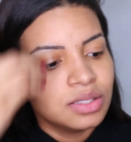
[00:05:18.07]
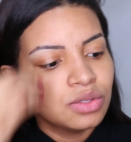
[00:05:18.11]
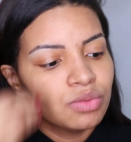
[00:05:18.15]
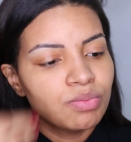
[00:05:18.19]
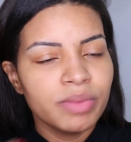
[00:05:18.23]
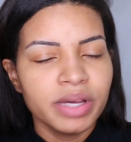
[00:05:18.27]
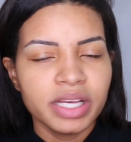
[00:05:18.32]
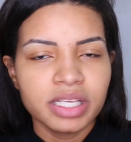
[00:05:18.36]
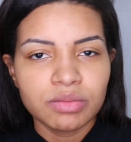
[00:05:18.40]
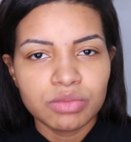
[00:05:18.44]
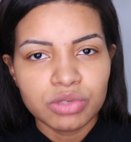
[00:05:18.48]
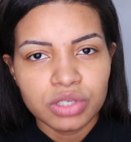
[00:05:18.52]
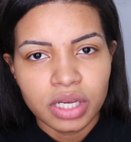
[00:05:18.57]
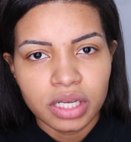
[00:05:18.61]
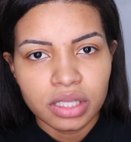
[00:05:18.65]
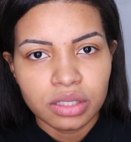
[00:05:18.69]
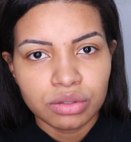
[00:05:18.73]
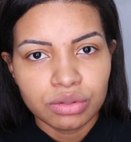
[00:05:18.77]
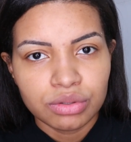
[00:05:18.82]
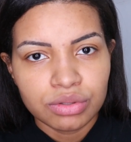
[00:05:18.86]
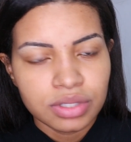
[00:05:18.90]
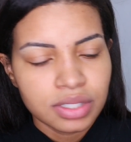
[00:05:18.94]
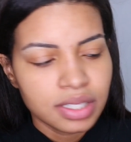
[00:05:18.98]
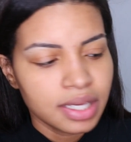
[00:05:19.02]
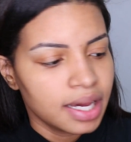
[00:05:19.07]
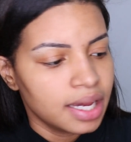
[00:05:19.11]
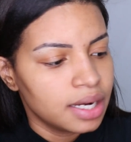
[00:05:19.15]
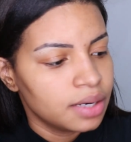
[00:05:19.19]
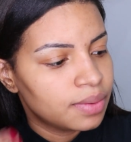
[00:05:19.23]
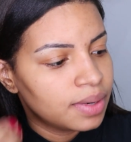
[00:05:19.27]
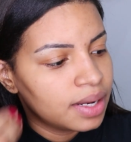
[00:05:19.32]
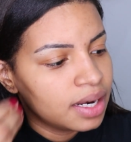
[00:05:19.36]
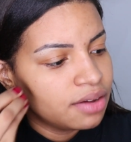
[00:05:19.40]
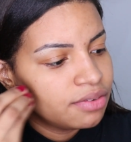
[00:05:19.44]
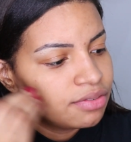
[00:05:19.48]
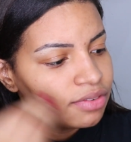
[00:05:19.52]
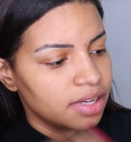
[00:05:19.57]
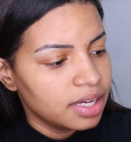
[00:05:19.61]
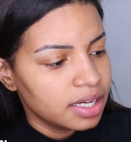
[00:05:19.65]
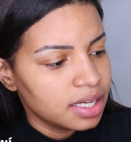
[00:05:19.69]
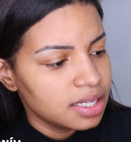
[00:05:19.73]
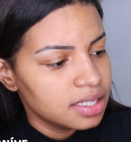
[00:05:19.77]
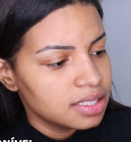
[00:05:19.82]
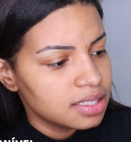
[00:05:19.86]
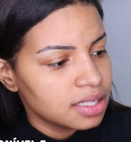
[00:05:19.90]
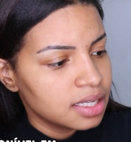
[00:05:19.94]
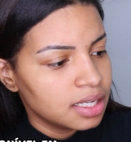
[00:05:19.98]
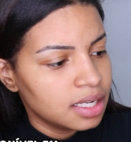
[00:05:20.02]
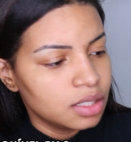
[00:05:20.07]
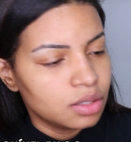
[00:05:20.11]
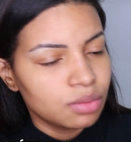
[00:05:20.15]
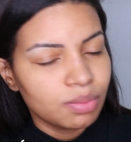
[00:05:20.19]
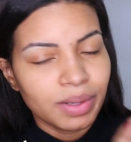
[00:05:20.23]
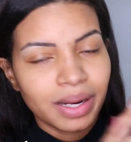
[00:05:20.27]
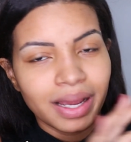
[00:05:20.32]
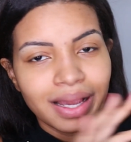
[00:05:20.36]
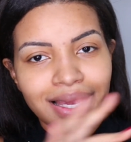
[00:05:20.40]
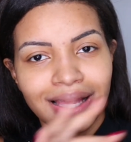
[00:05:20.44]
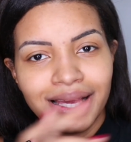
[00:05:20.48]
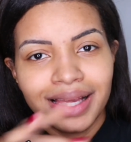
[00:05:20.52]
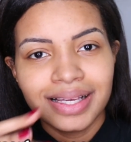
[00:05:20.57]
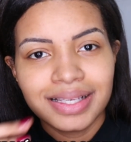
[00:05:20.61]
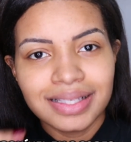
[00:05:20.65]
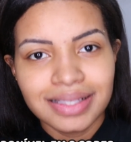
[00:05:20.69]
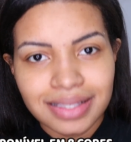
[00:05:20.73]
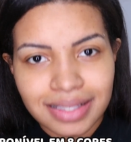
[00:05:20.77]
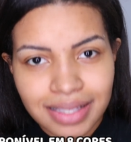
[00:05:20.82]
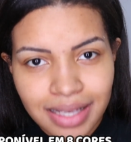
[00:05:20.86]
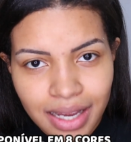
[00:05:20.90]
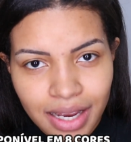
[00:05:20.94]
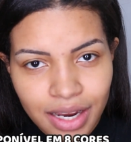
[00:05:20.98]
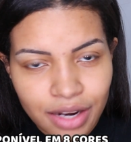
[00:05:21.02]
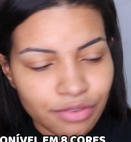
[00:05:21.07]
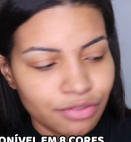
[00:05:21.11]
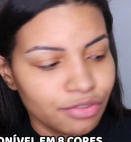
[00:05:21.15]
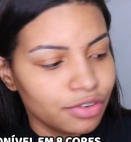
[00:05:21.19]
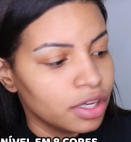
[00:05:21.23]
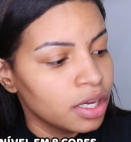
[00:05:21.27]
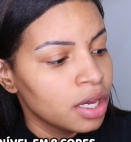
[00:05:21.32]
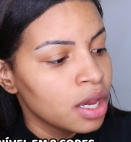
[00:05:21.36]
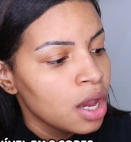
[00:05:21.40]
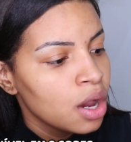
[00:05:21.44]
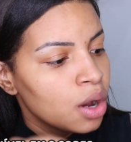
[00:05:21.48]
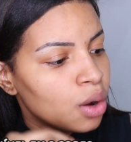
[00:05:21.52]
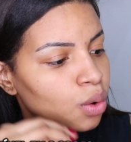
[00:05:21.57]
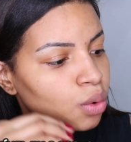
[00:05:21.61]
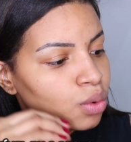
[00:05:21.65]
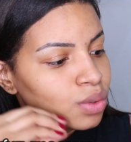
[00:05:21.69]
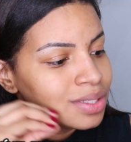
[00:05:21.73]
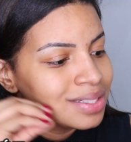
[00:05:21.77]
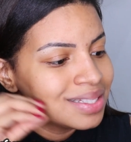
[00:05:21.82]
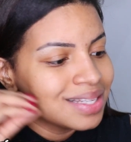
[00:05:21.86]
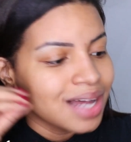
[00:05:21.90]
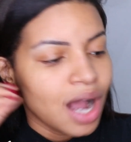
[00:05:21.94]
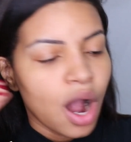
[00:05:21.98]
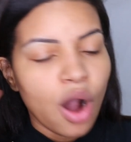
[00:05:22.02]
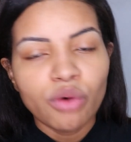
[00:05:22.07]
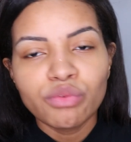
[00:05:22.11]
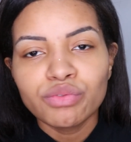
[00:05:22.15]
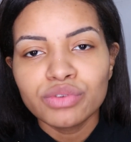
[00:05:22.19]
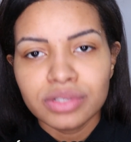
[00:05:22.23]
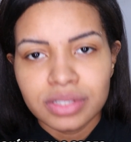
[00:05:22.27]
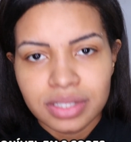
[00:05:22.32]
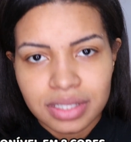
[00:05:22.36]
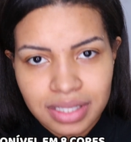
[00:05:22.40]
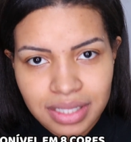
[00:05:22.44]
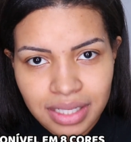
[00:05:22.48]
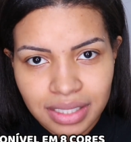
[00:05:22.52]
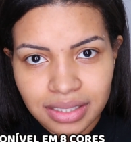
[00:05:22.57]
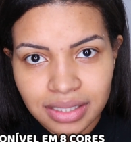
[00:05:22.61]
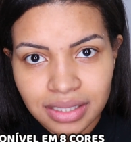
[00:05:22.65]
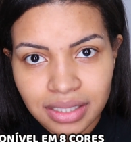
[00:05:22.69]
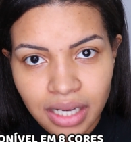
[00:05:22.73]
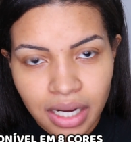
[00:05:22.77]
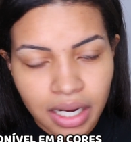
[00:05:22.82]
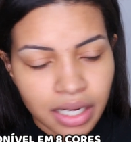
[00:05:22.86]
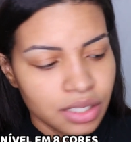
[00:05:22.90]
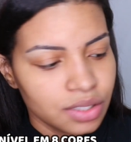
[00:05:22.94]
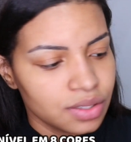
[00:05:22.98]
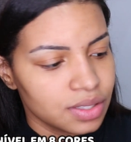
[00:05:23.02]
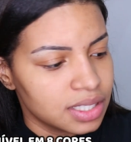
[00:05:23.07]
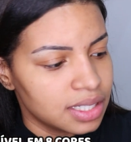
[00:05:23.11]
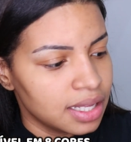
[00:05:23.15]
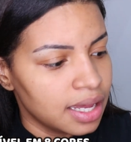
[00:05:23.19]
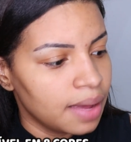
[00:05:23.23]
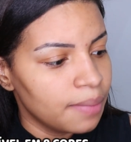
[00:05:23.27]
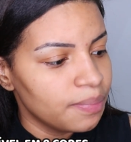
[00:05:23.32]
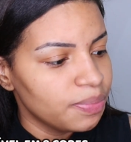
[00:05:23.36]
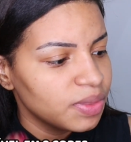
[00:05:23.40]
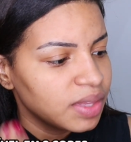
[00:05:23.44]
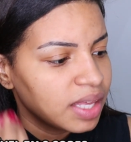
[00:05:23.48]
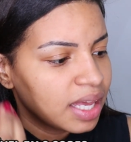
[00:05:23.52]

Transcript: E do mesmo jeito do Serum, ela vem aqui escrito pra que que serve os alvos instantâneos, né?